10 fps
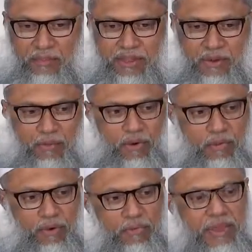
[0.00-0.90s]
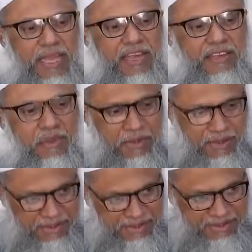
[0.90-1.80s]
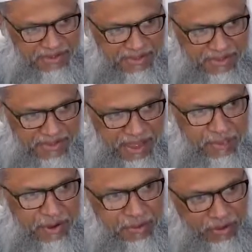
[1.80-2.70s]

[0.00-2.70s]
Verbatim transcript: আমাদের মনোবল ভেঙে যাবে আমরা